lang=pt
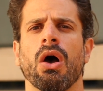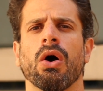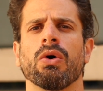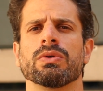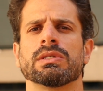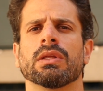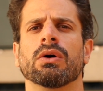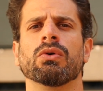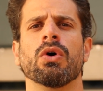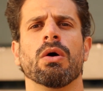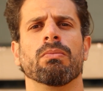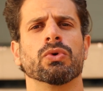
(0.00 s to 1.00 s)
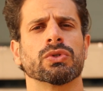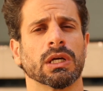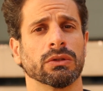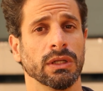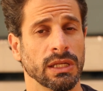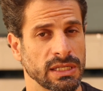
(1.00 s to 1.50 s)
ou estão
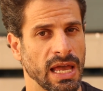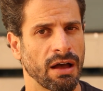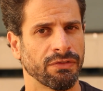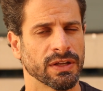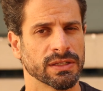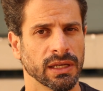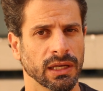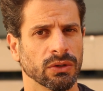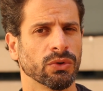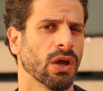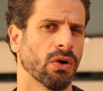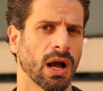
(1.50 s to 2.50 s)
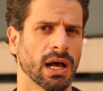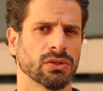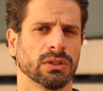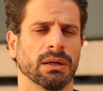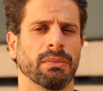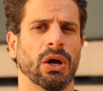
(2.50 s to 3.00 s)
buscando iniciar a fazer, o que é o caso
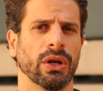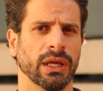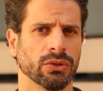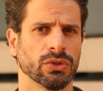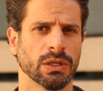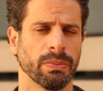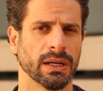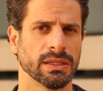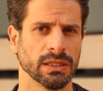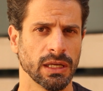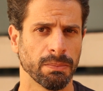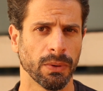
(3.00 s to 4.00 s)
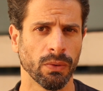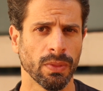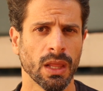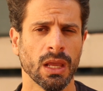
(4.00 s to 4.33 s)
da maioria dos que participam.